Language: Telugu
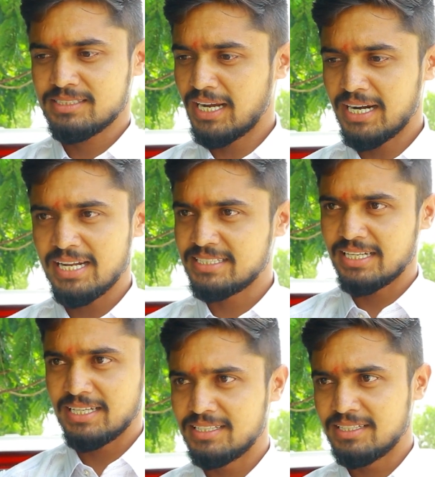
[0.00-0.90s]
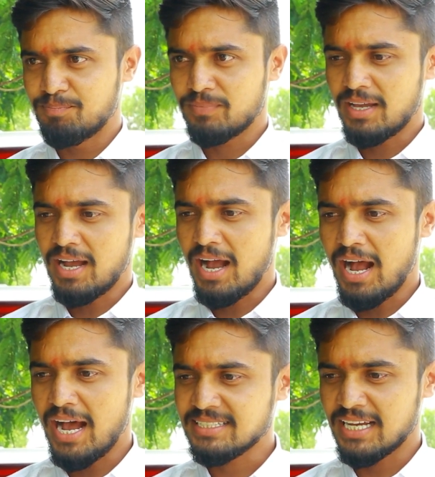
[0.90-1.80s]
సంఘటన జరిగింది
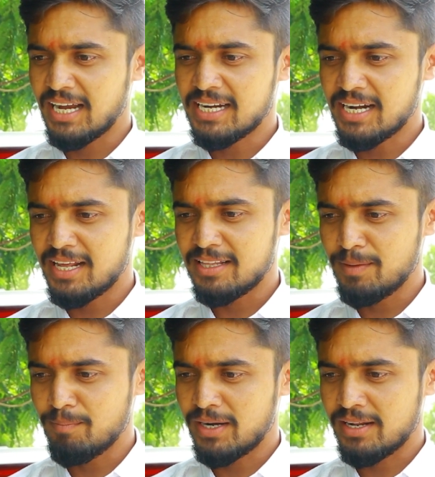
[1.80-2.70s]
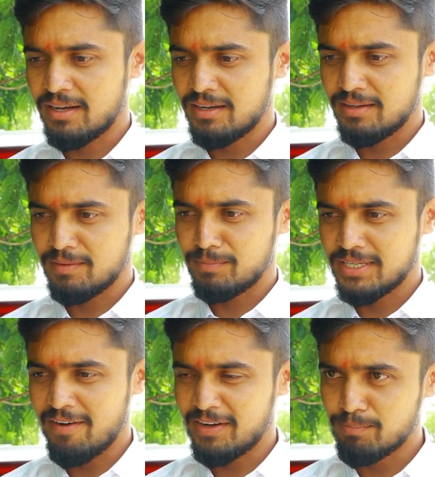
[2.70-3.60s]
ఆ సంఘటన అనేది మన
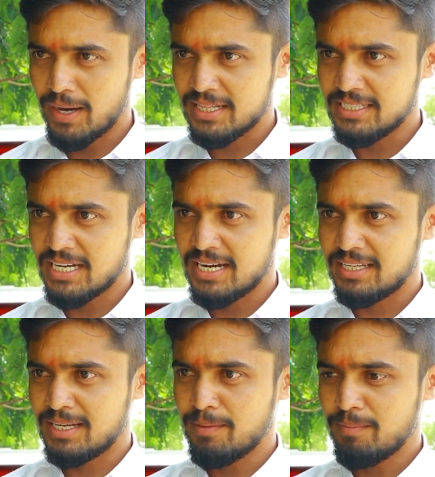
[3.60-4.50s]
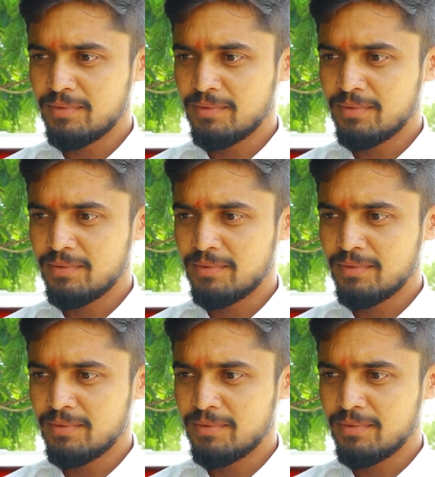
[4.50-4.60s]
యావత్ భారతదేశానికే